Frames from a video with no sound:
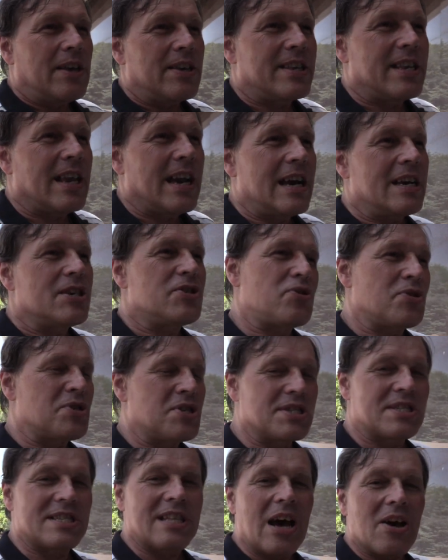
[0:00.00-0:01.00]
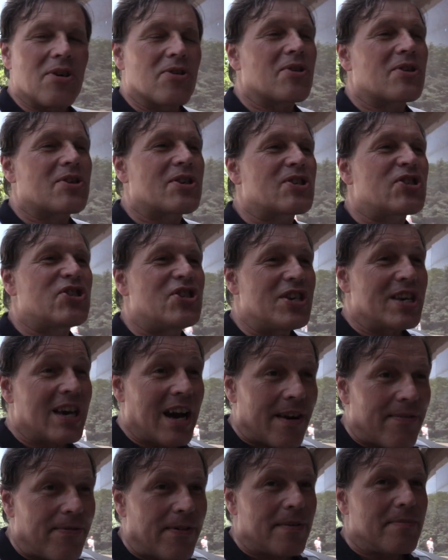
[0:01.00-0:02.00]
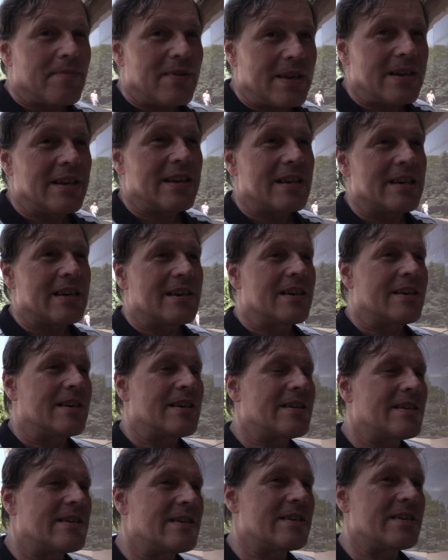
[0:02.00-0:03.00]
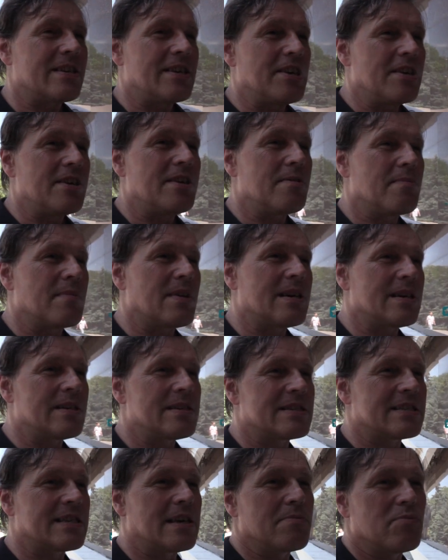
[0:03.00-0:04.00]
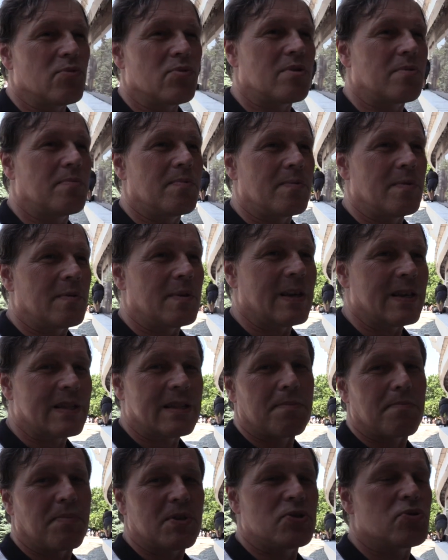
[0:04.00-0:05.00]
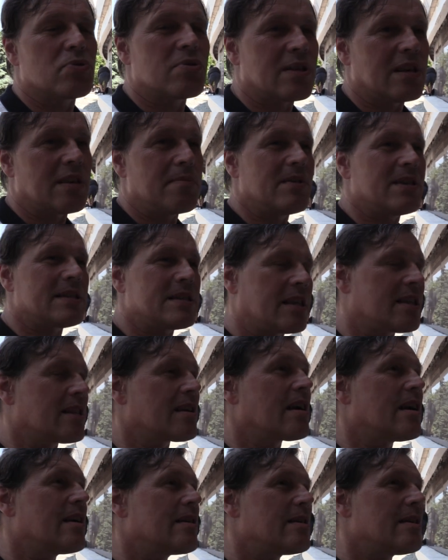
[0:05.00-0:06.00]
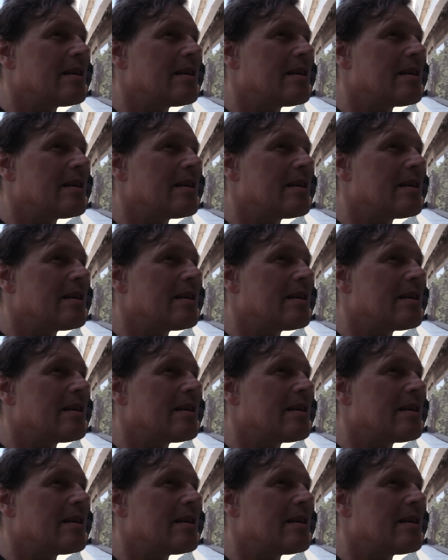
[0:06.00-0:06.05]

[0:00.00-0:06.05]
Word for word: я еще не знаю, чья фамилия и имя займут это почетное место на